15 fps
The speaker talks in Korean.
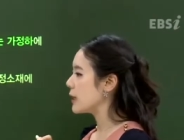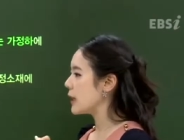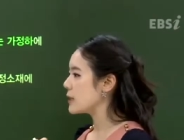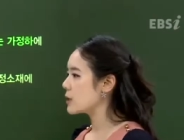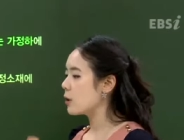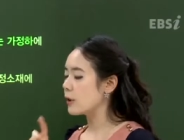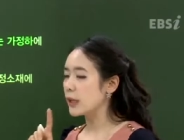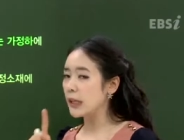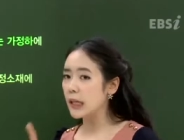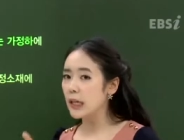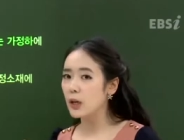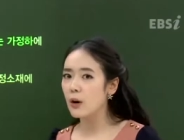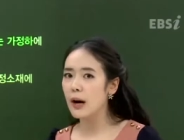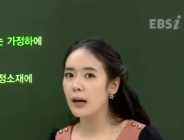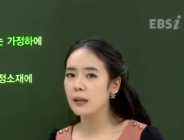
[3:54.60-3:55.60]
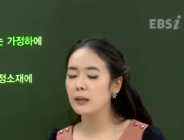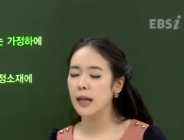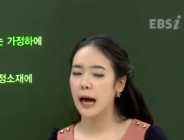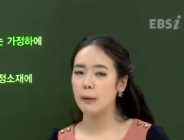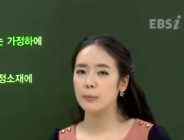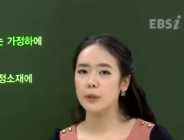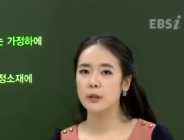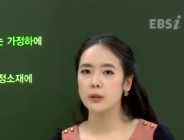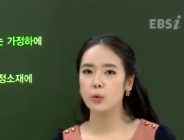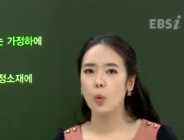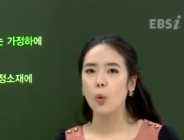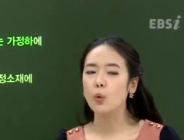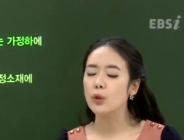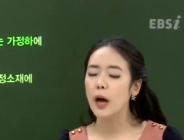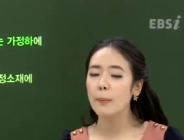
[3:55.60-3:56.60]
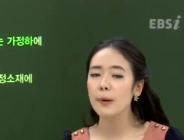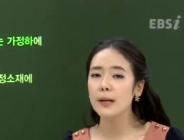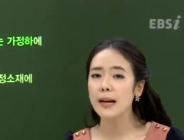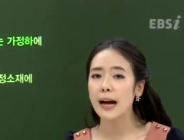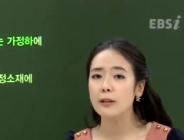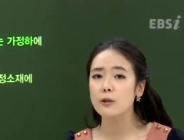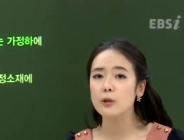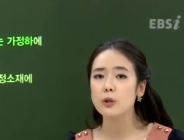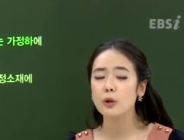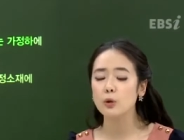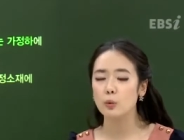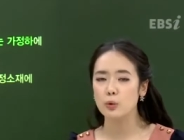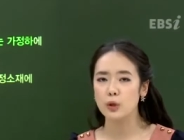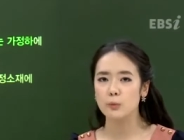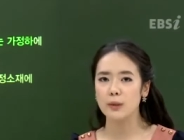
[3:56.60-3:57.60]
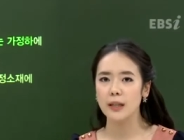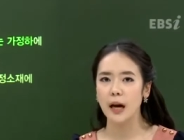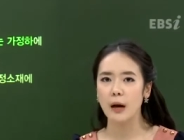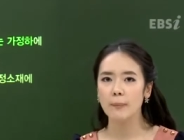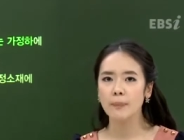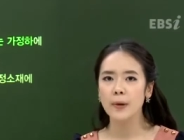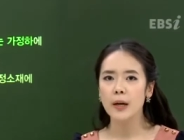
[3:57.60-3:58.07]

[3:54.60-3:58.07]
대해서 이러한 답은 오답일 가능성이 높습니다.